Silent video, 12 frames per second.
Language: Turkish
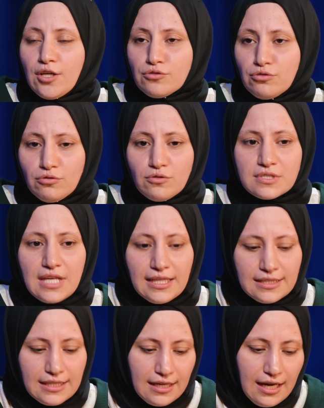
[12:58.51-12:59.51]
Çünkü
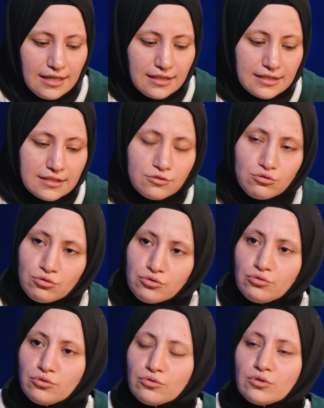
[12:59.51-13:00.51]
sen Bilginin
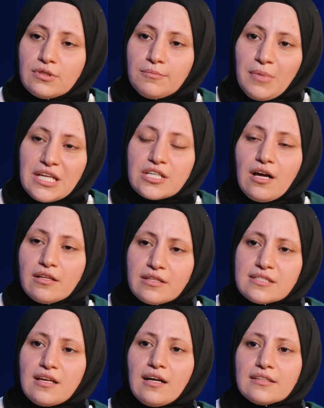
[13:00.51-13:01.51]
çocuğunun
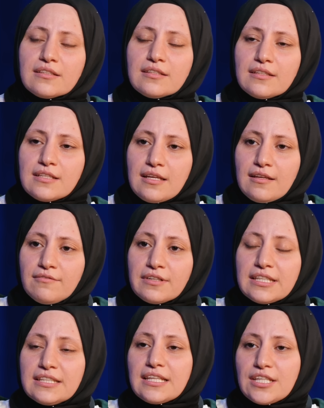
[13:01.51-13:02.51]
5-6 saat e,
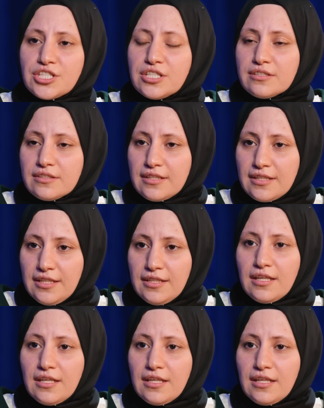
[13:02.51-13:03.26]
vakit geçirdiği